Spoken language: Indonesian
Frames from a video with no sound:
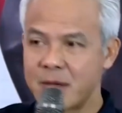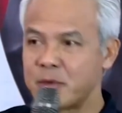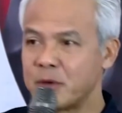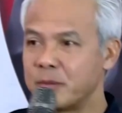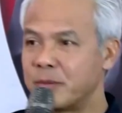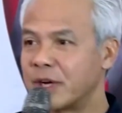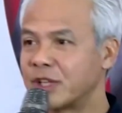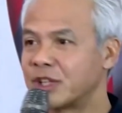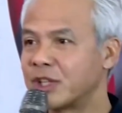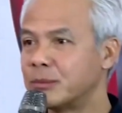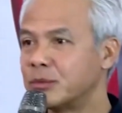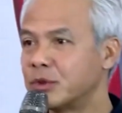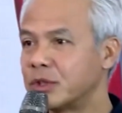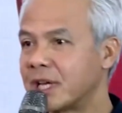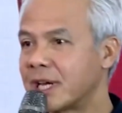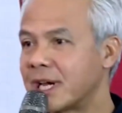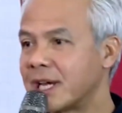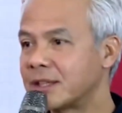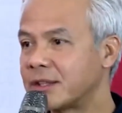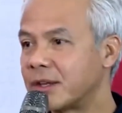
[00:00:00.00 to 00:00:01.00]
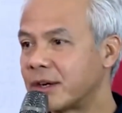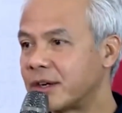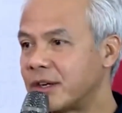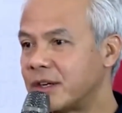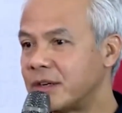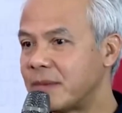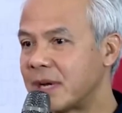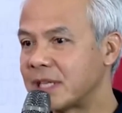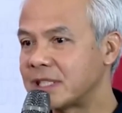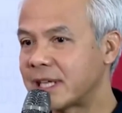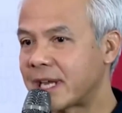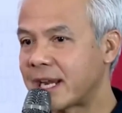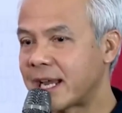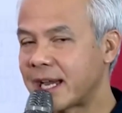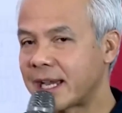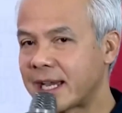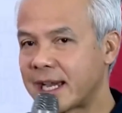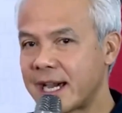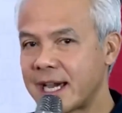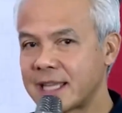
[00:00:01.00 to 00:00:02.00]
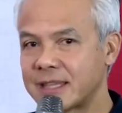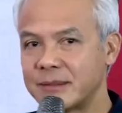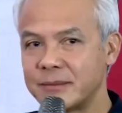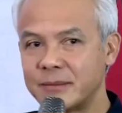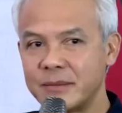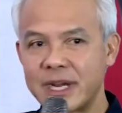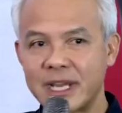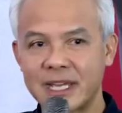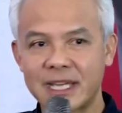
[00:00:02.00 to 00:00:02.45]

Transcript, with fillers: kami bertemu dengan tokoh masyarakat,